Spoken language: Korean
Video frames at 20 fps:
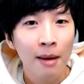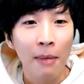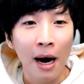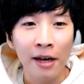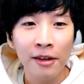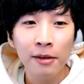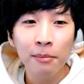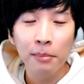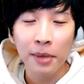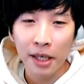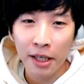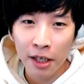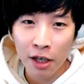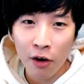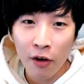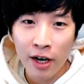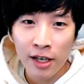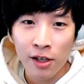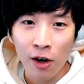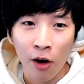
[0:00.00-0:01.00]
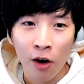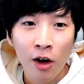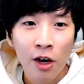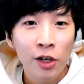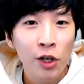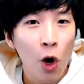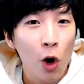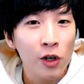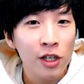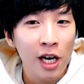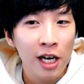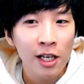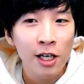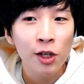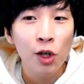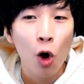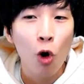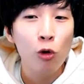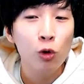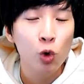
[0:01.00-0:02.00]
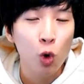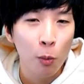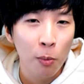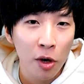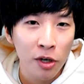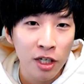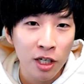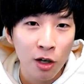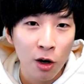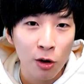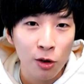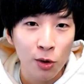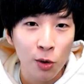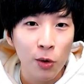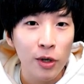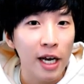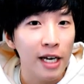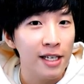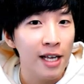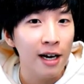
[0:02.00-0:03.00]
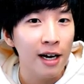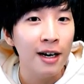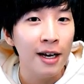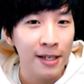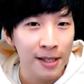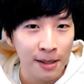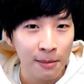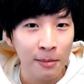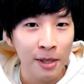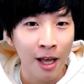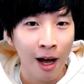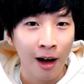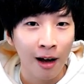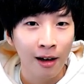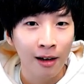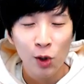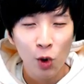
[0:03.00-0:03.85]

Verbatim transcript: 많은 미디어에서 격차는 더욱 좁혀질 것으로 예상을 했습니다.